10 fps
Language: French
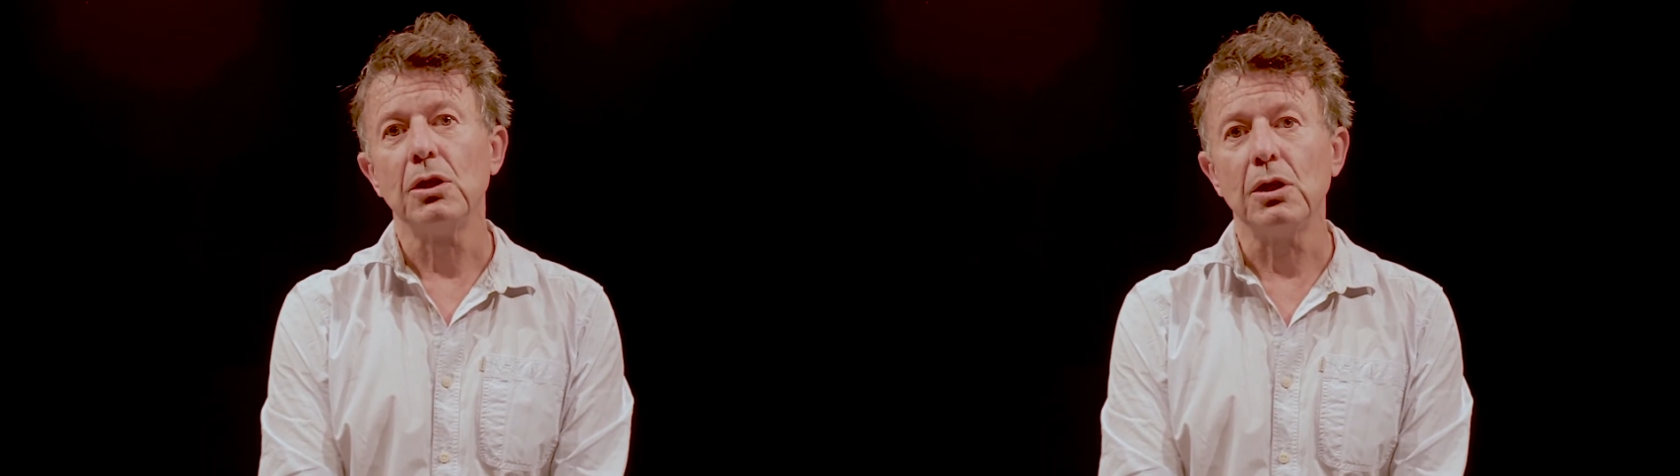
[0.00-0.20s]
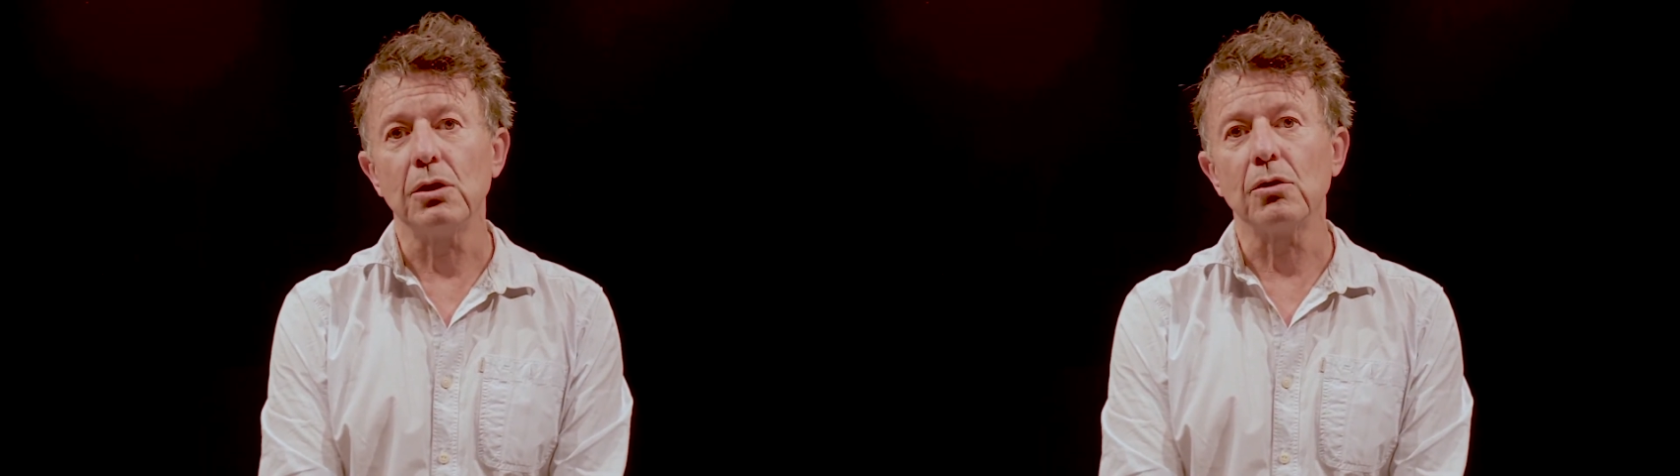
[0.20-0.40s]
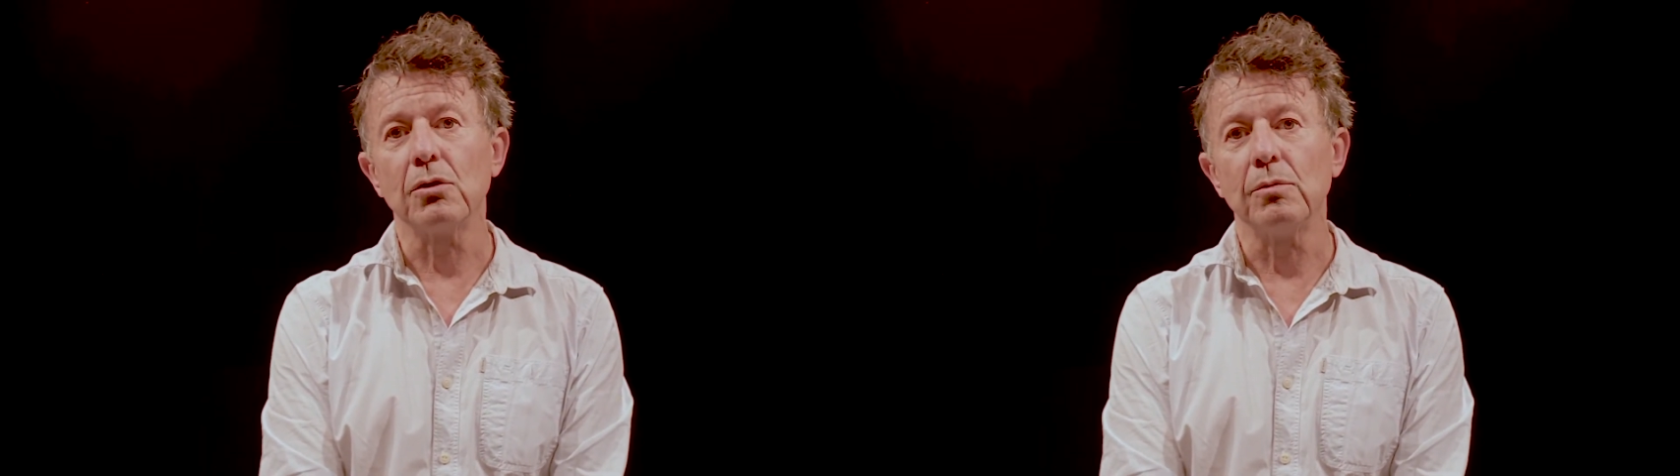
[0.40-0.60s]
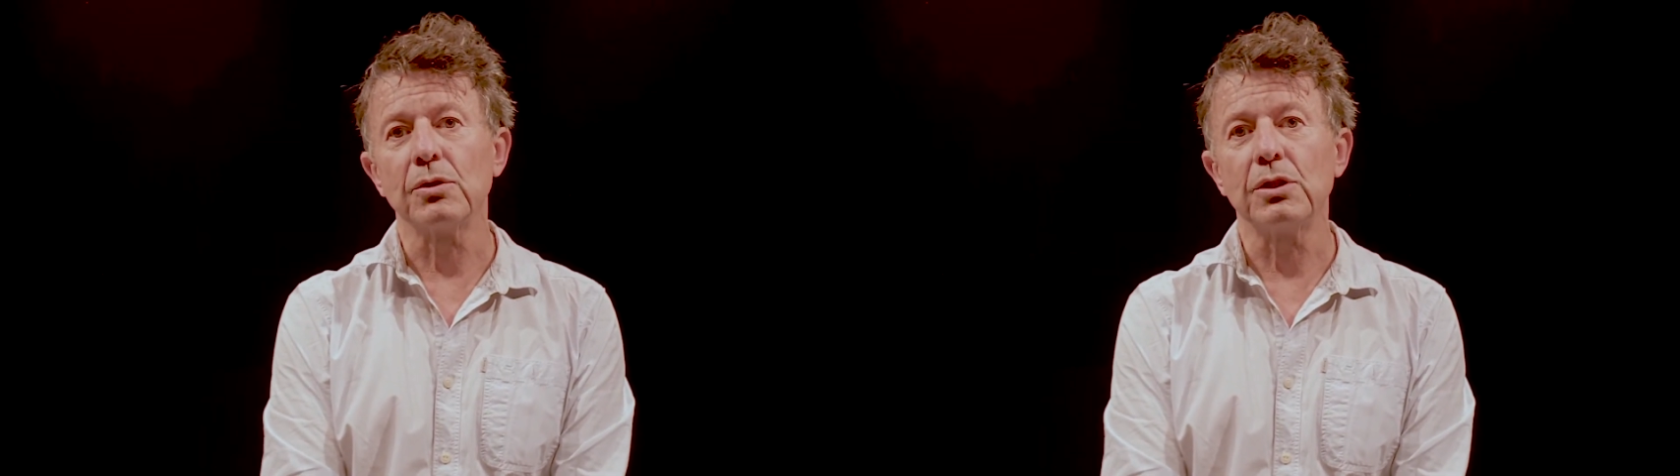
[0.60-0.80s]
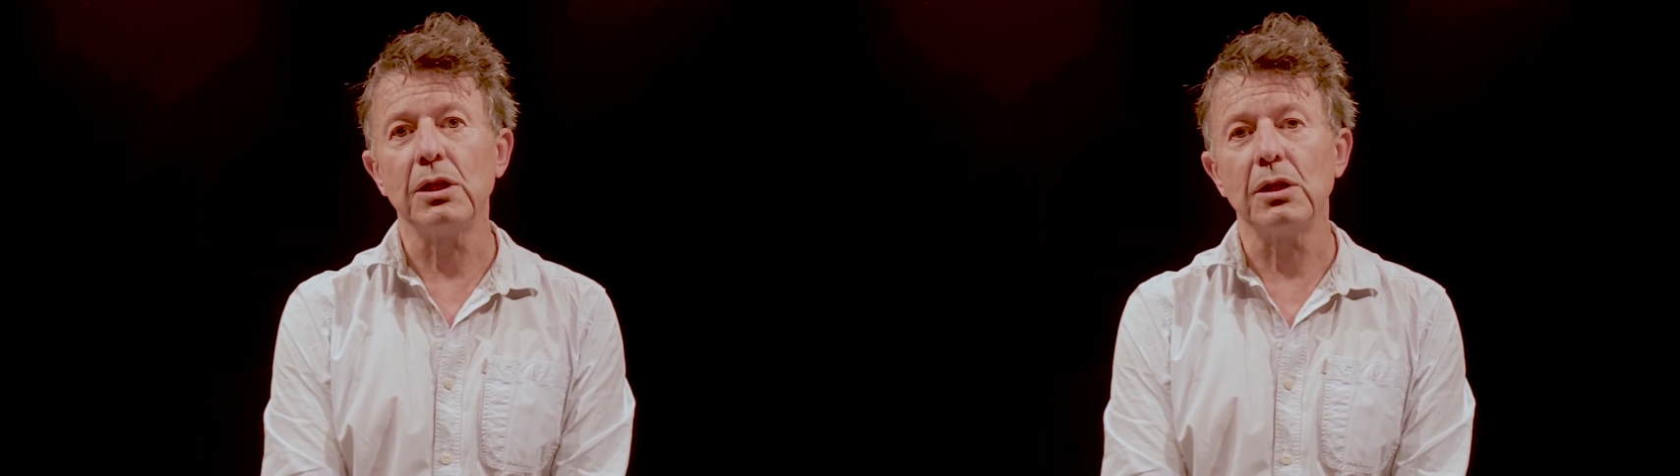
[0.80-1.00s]
et de
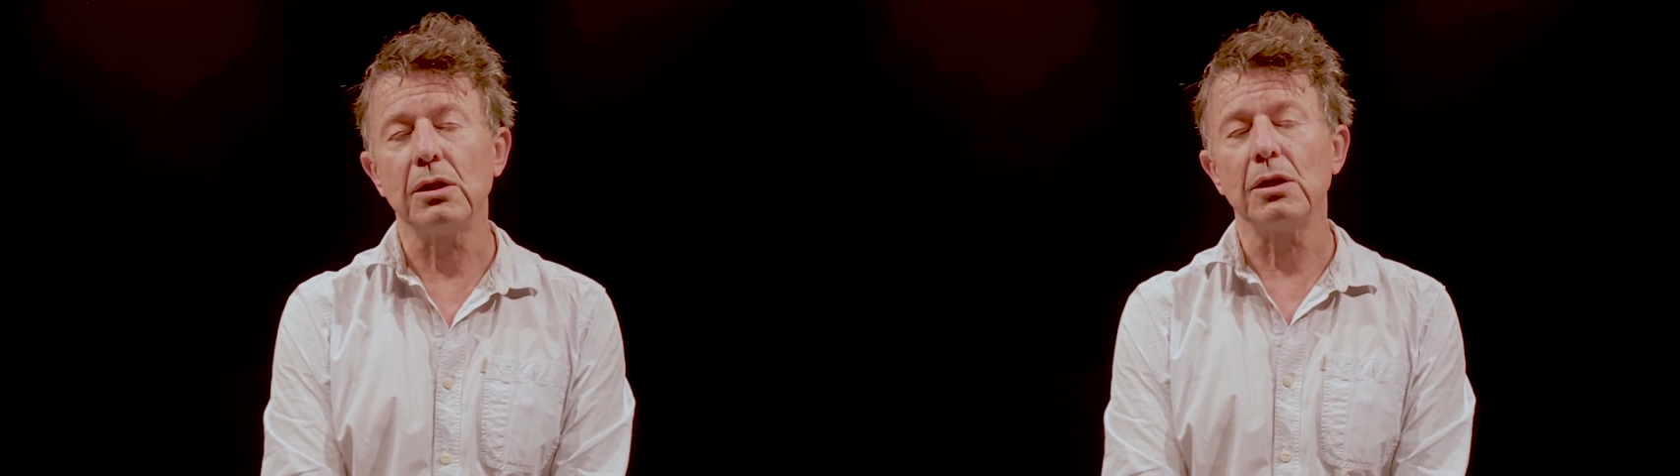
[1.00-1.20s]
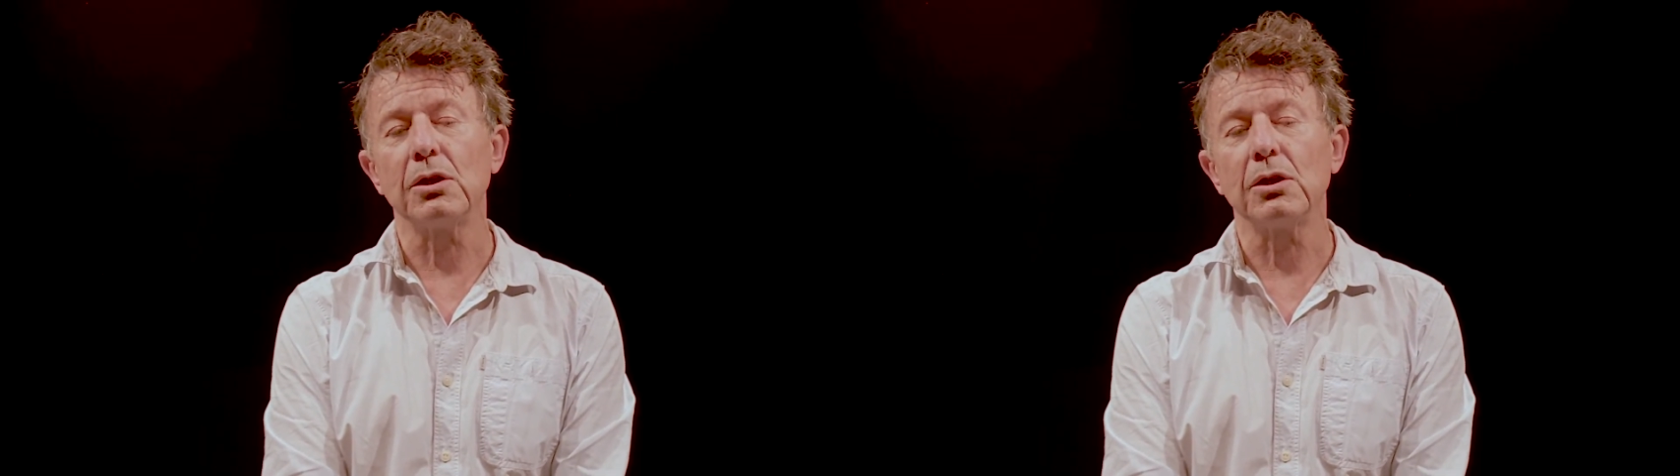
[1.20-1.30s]
recommencer à